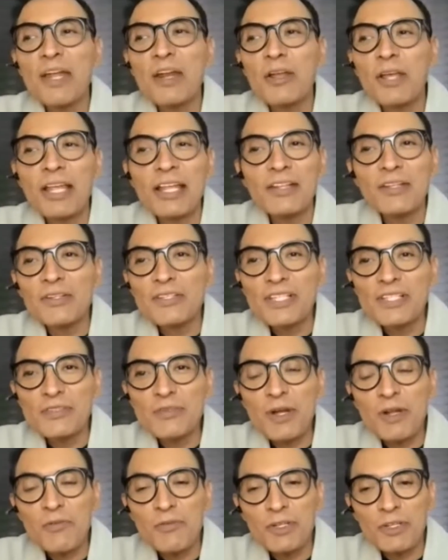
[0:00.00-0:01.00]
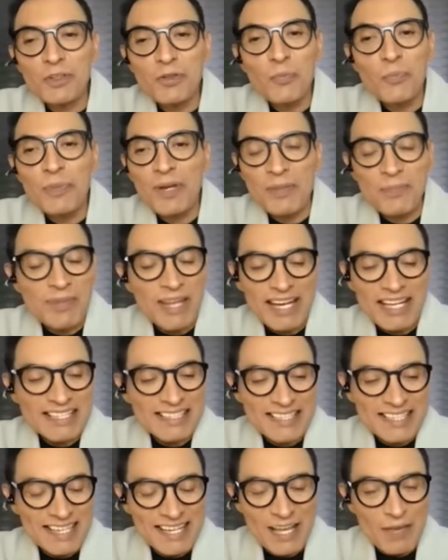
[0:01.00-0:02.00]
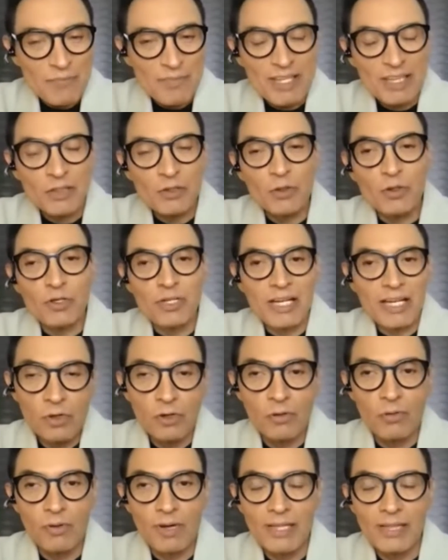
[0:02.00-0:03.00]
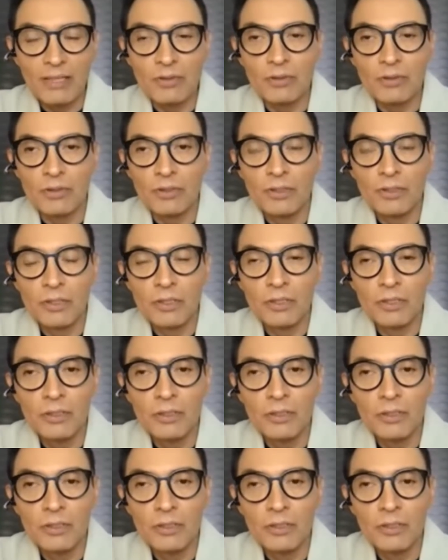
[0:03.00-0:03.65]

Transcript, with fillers: entonces, ¿cuál fue tu primer acercamiento? ¿Cómo? ¿Cuándo?